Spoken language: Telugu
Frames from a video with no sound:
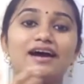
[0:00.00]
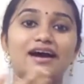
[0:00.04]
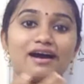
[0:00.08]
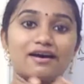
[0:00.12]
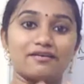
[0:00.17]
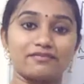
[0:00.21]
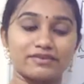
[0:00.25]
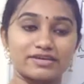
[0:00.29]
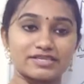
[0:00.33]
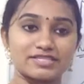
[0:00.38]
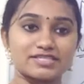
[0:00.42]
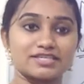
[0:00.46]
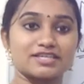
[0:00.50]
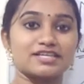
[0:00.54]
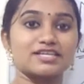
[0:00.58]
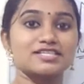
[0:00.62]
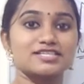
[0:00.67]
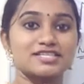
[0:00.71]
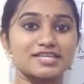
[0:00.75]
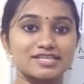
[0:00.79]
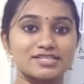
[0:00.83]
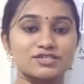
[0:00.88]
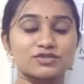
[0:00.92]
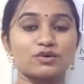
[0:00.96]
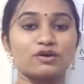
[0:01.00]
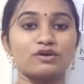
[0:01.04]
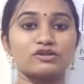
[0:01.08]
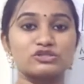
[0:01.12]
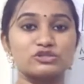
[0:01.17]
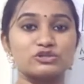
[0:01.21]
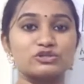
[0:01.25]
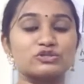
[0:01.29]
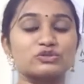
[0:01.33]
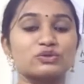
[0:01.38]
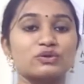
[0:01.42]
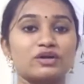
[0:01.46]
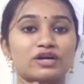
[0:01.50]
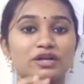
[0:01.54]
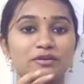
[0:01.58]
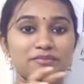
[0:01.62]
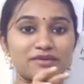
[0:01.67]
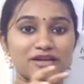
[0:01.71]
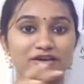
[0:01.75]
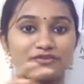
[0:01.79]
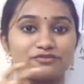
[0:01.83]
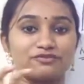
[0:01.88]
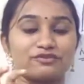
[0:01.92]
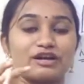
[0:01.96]
అవి సర్చ్ చేసుకొని చూసుకోవడం
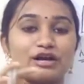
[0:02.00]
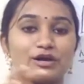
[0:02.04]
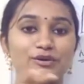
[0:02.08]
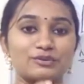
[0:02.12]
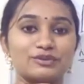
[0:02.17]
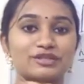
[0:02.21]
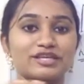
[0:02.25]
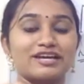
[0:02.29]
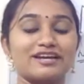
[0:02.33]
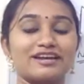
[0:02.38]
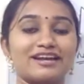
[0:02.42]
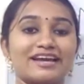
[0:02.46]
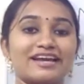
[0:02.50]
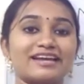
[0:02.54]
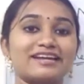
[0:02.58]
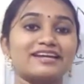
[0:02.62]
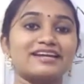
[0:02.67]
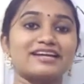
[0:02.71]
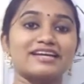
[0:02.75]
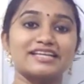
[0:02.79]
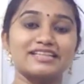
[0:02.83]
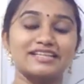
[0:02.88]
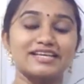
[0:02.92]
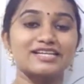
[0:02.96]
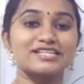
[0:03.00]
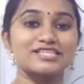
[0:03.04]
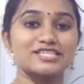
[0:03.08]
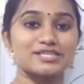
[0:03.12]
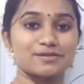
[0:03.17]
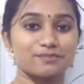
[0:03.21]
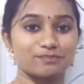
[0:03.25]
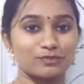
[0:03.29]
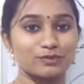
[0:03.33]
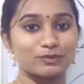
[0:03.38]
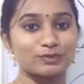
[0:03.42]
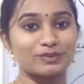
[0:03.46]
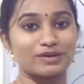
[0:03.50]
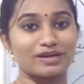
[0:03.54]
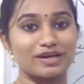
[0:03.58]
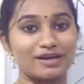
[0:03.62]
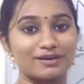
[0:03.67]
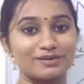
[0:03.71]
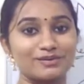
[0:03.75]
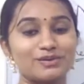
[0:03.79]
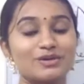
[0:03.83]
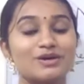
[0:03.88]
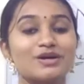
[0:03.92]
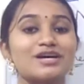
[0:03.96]
టఫ్గా ఉంది ఆ లైన్ అనేది అని చెప్తూ
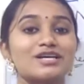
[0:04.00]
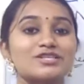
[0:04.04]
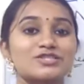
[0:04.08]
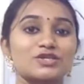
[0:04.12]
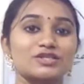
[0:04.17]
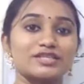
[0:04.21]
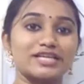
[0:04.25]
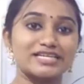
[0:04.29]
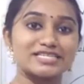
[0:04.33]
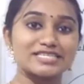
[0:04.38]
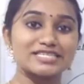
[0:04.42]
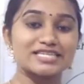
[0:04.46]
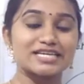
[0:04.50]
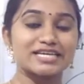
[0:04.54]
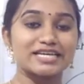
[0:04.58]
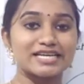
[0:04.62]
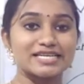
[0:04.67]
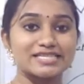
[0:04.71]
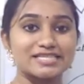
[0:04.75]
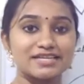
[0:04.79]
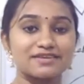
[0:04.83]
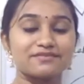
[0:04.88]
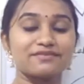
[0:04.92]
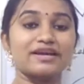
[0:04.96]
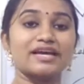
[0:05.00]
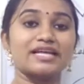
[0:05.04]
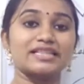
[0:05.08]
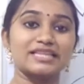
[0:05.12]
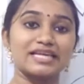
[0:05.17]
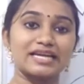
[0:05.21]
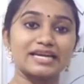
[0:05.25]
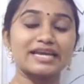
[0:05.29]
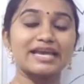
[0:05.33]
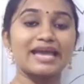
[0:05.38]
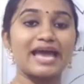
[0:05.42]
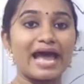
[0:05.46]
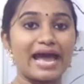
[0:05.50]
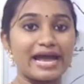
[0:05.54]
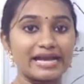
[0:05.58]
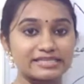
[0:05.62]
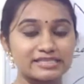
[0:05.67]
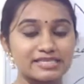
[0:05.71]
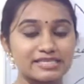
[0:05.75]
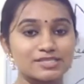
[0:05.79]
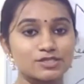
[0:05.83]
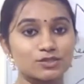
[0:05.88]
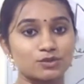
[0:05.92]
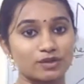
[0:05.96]
ఉన్నారు సో దట్స్ ద రీజన్ వై అందరికీ
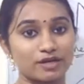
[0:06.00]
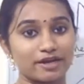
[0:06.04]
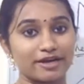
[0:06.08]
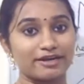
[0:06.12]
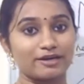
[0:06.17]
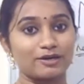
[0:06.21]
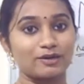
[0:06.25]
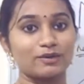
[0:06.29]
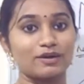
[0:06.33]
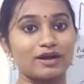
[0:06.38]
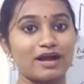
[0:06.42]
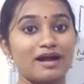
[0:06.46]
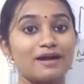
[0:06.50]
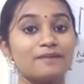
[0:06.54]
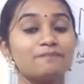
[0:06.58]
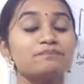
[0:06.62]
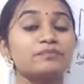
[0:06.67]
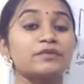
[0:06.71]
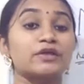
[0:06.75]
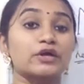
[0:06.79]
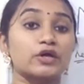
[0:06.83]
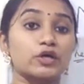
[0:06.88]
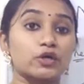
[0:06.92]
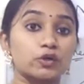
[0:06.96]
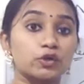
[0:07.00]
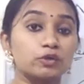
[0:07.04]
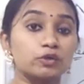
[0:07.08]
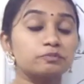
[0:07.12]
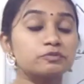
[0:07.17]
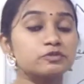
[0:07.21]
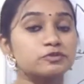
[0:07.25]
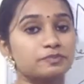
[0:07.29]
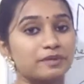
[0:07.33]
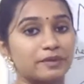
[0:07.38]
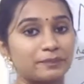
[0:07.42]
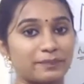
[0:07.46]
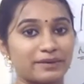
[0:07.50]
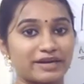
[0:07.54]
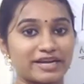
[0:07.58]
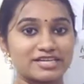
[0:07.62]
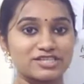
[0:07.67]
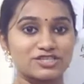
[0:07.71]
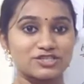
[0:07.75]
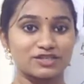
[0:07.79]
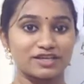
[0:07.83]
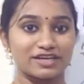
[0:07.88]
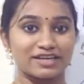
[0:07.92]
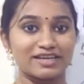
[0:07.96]
యాక్సెస్ ఉండేట్లుగా గ్రూప్స్
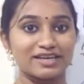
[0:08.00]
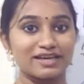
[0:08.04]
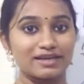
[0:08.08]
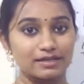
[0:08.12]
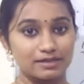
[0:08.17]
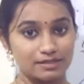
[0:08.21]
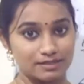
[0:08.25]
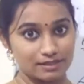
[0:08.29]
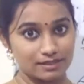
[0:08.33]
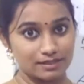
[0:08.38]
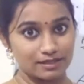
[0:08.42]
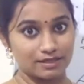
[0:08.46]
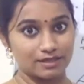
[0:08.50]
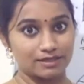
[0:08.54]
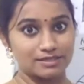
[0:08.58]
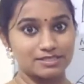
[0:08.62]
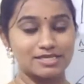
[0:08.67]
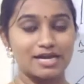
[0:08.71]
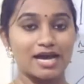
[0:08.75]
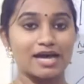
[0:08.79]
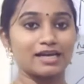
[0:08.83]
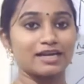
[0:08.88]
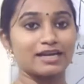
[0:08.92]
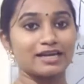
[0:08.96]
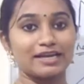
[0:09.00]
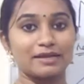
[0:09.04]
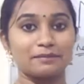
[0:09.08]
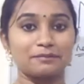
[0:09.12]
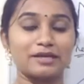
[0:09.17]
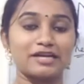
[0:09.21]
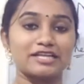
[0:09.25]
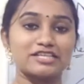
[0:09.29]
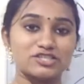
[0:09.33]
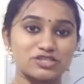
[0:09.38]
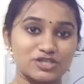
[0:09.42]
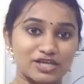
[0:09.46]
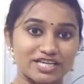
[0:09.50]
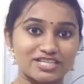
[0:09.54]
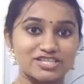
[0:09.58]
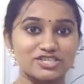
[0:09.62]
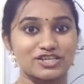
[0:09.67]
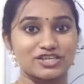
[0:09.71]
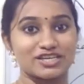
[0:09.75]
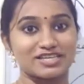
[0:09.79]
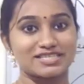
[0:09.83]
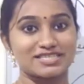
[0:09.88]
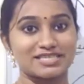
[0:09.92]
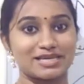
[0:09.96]
ప్రిపరేషన్ అని ఛానల్ నేమ్ అని
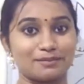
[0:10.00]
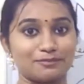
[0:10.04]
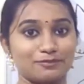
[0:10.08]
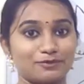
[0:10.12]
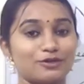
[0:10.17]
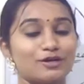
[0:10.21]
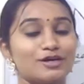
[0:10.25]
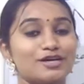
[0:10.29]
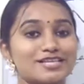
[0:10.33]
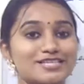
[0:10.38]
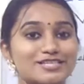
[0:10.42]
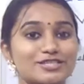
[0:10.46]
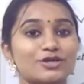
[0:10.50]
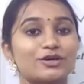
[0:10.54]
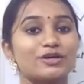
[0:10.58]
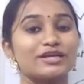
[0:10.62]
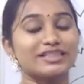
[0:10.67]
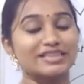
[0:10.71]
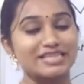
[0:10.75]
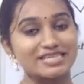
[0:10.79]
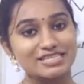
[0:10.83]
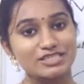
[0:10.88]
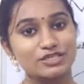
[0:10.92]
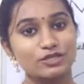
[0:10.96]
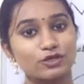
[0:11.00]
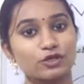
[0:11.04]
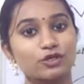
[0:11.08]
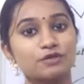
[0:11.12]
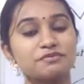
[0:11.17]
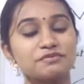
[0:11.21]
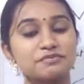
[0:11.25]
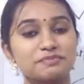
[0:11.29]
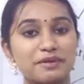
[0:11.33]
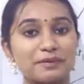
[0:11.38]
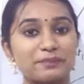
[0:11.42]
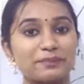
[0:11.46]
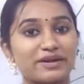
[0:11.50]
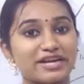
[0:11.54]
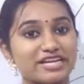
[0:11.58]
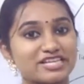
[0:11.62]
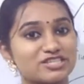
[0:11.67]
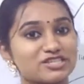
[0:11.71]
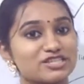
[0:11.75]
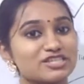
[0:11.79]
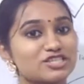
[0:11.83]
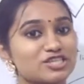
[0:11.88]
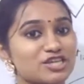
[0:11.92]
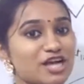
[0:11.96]
చేంజ్ చేశాము సో ఇన్ దిస్ గ్రూప్స్
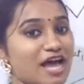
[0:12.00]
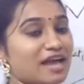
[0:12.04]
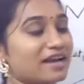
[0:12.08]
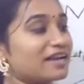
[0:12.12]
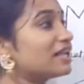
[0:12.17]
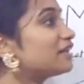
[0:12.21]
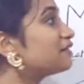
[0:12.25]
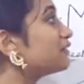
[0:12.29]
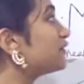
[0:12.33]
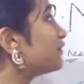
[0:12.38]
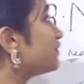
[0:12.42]
ప్రిపరేషన్ ఛానల్